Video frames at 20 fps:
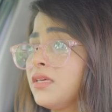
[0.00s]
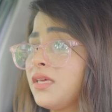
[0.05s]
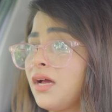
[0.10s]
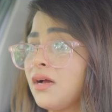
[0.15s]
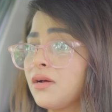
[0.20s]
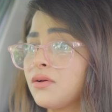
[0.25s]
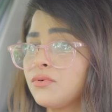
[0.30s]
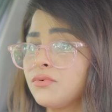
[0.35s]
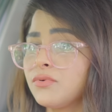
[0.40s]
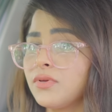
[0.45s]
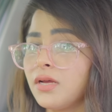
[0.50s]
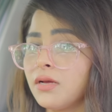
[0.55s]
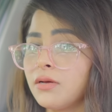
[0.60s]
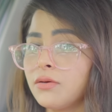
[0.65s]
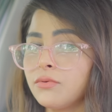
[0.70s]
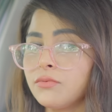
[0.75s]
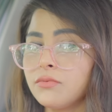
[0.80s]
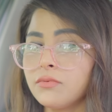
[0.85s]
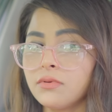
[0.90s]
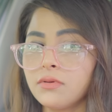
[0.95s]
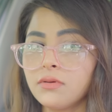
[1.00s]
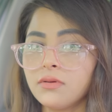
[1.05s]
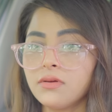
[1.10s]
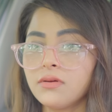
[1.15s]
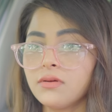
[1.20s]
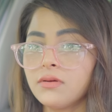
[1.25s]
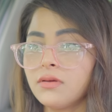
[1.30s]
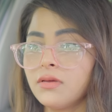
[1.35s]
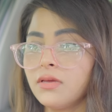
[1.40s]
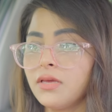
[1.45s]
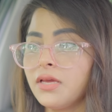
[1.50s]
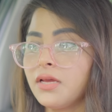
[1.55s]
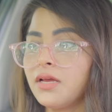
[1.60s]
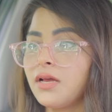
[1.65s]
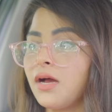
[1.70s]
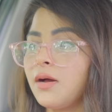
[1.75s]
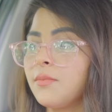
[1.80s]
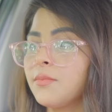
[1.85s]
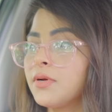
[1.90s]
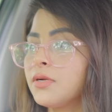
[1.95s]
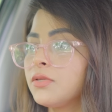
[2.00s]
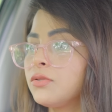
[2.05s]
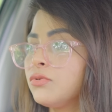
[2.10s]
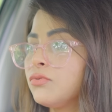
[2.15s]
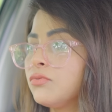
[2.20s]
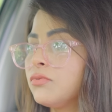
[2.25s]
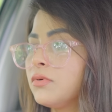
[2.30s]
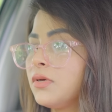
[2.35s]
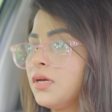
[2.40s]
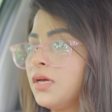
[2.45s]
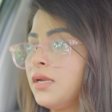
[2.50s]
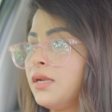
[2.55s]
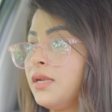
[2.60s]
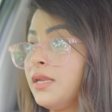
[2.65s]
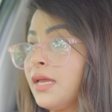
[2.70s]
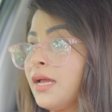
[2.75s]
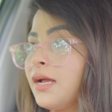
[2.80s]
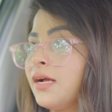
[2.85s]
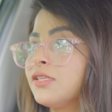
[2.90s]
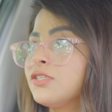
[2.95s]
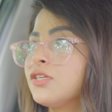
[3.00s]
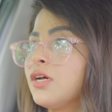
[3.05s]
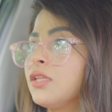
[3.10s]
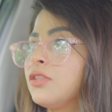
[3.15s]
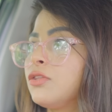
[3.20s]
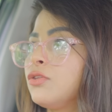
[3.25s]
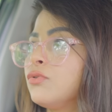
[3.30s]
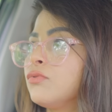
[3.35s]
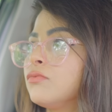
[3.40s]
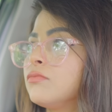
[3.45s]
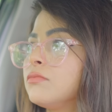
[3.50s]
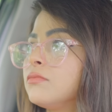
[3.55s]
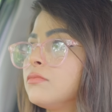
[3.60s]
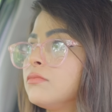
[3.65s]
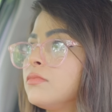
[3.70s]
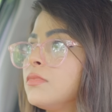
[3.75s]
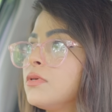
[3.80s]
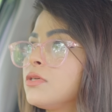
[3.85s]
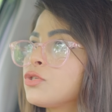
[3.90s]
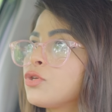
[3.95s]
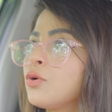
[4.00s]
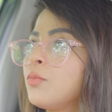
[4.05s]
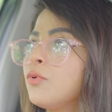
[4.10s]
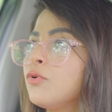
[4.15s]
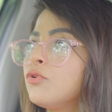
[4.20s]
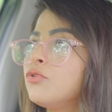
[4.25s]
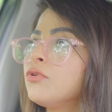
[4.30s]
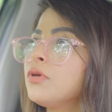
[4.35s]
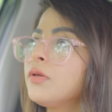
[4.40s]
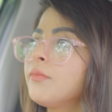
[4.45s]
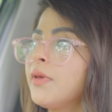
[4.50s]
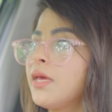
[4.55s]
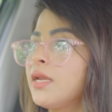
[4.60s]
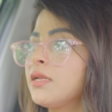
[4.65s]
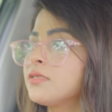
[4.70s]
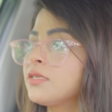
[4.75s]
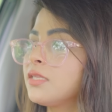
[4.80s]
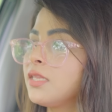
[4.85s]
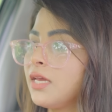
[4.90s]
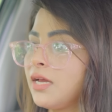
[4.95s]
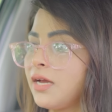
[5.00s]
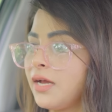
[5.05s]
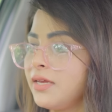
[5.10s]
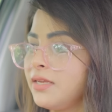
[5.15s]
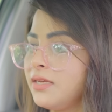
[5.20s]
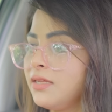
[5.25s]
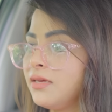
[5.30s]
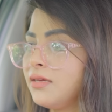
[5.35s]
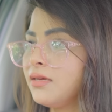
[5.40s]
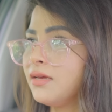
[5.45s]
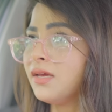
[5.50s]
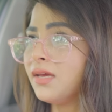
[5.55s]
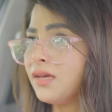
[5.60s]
क्या करूँ क्या करूँ एक काम करती हूँ निकल जाती हूँ इसको बोल दूंगी मैंने इसे देखा ही नहीं